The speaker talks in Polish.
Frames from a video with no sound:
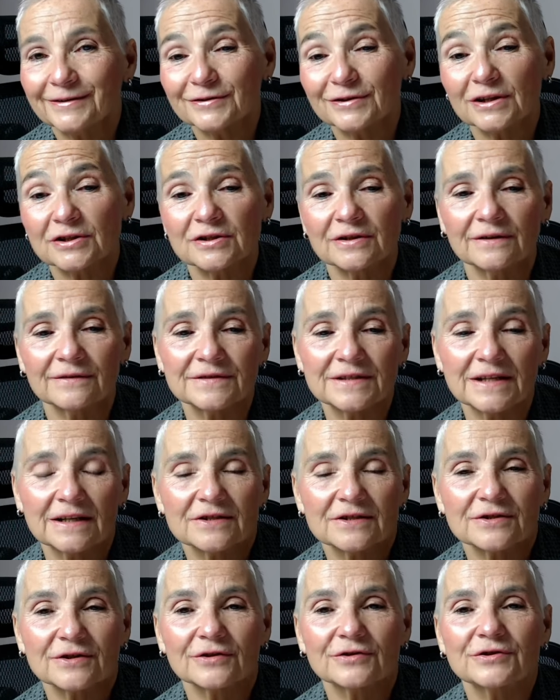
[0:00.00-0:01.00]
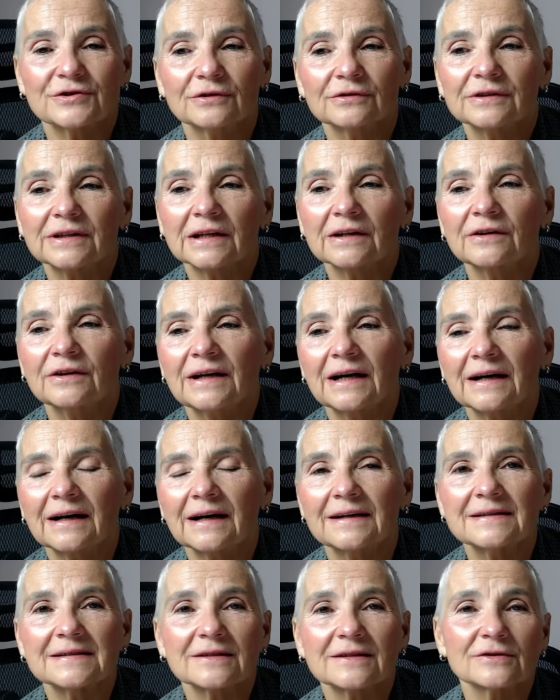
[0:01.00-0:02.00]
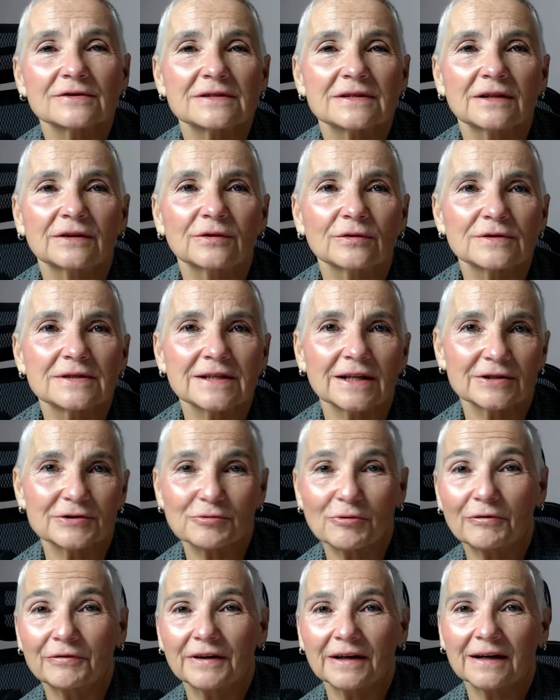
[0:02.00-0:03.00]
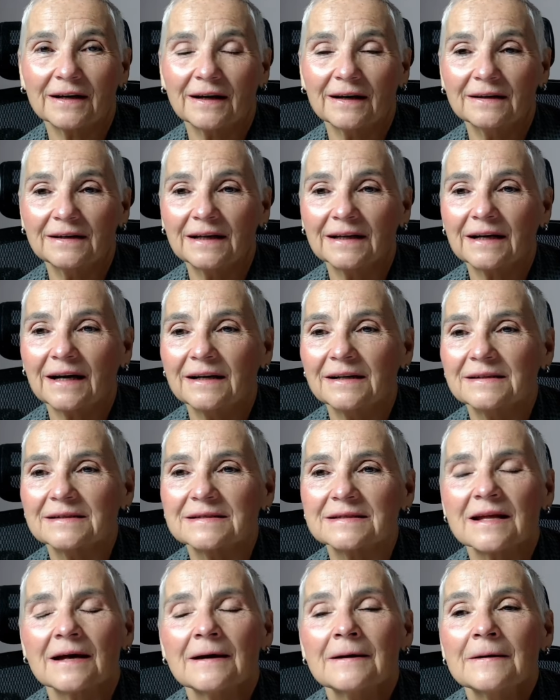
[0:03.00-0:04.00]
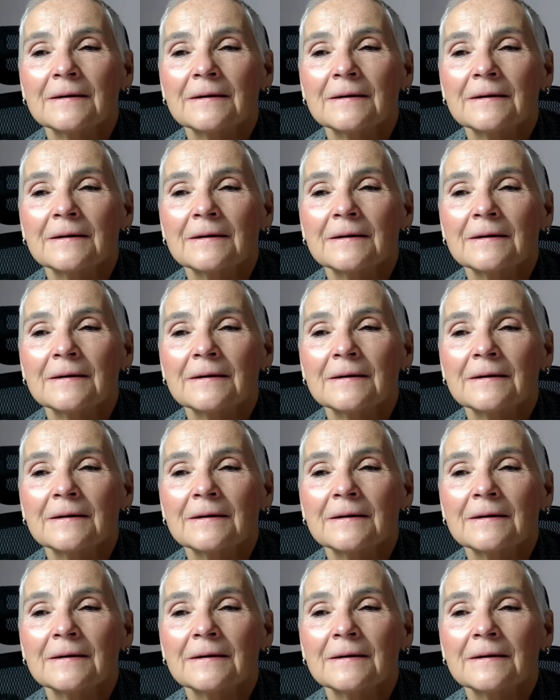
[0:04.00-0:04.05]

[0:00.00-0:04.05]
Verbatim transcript: To znaczy, w zależności od tego, jaka jest konstytucja człowieka, jaka jest